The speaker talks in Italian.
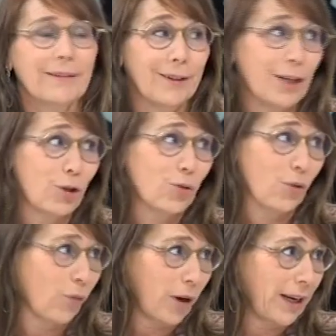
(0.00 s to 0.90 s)

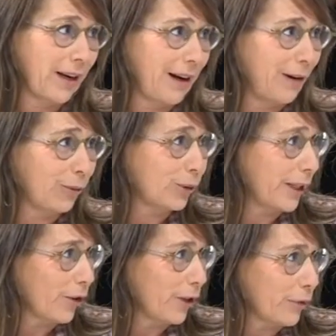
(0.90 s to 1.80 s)
nessuno vuole
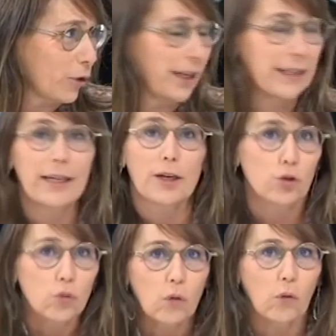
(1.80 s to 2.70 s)
ulteriore violenza,
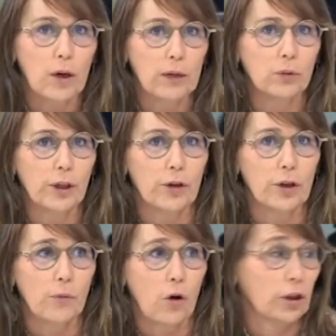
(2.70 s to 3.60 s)
nessuno vuole
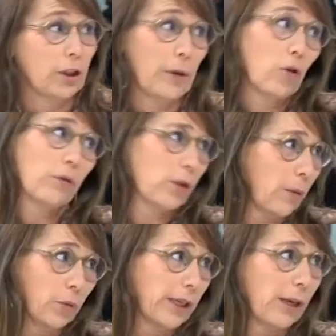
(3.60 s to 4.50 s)
ulteriori morti, ma non li
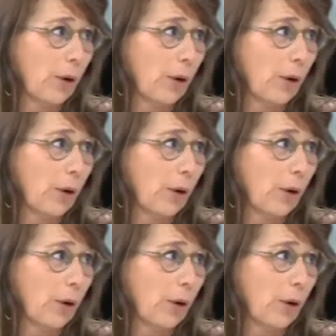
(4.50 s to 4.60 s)
vogliamo né da